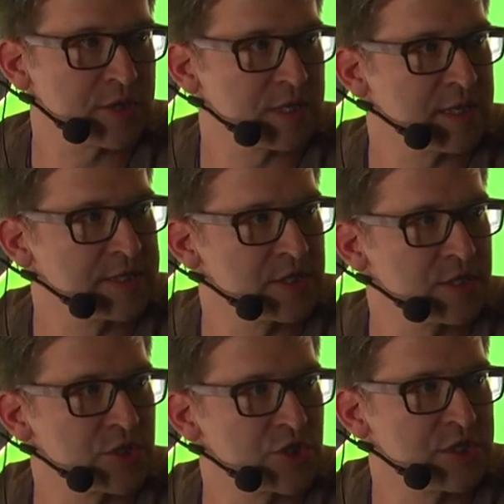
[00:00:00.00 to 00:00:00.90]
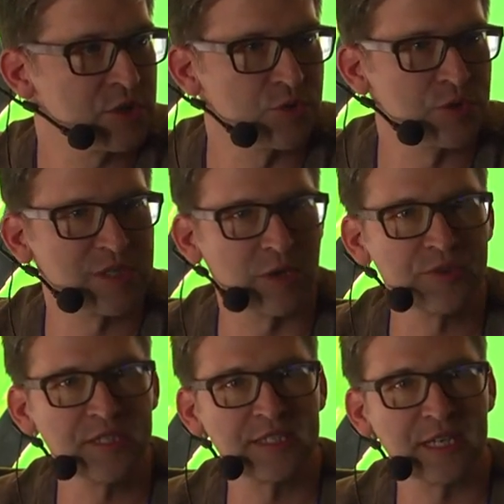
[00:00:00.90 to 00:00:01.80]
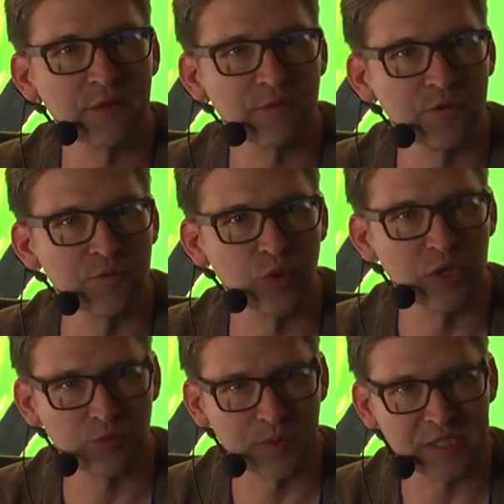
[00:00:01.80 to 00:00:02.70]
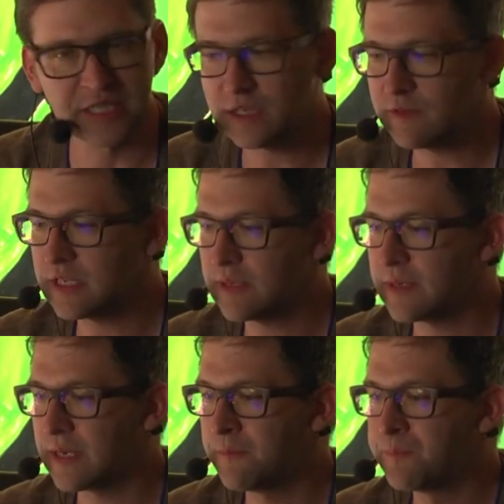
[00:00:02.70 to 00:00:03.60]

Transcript: der ganze Schnitt und Sounddesign von Puerto Partida war dabei.